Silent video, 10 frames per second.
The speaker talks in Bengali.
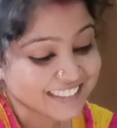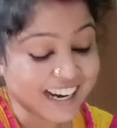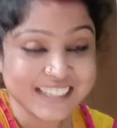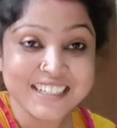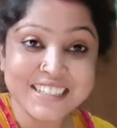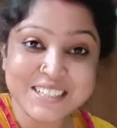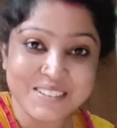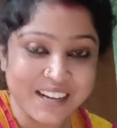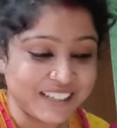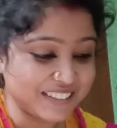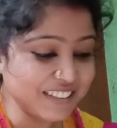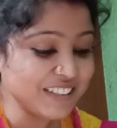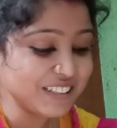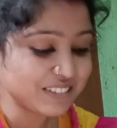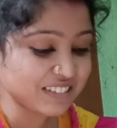কাঁঠালটা ভালো
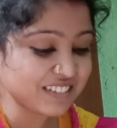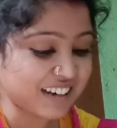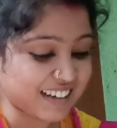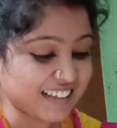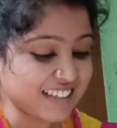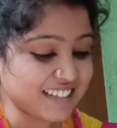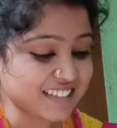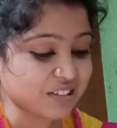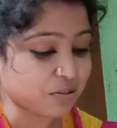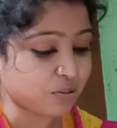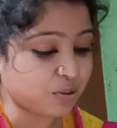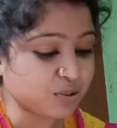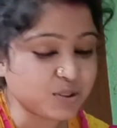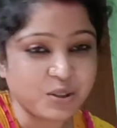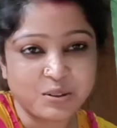কিন্তু কাঁঠালের যে একটা
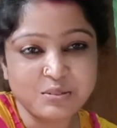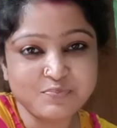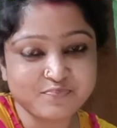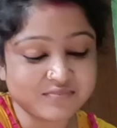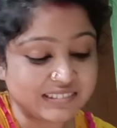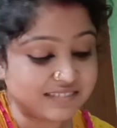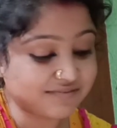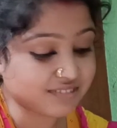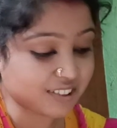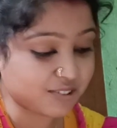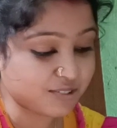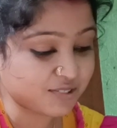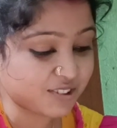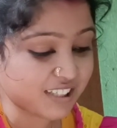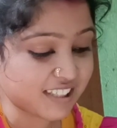গন্ধ
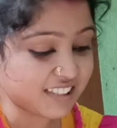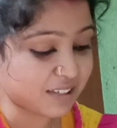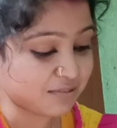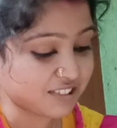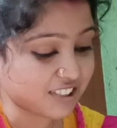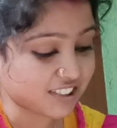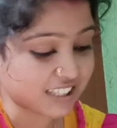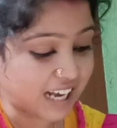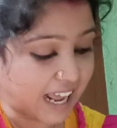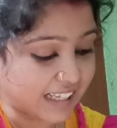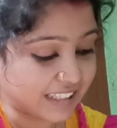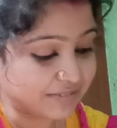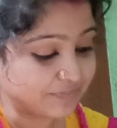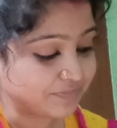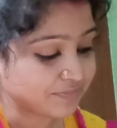গন্ধটাই কেমন যেন একটা লাগে
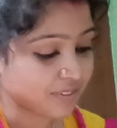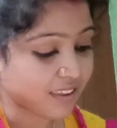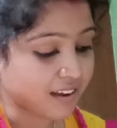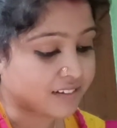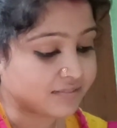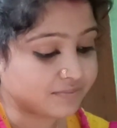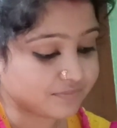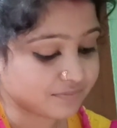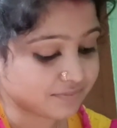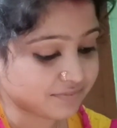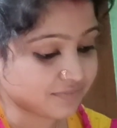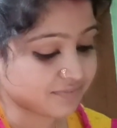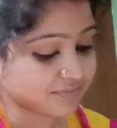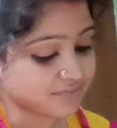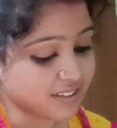ভালো লাগছে
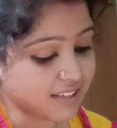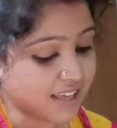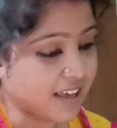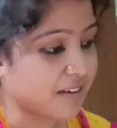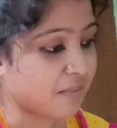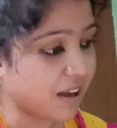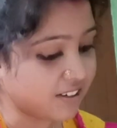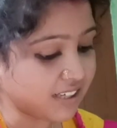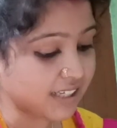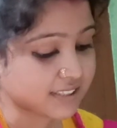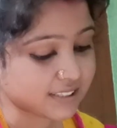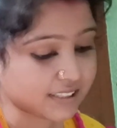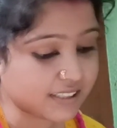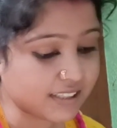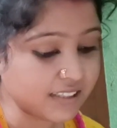হ্যাঁ ভালোই লাগছে
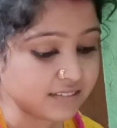খেতে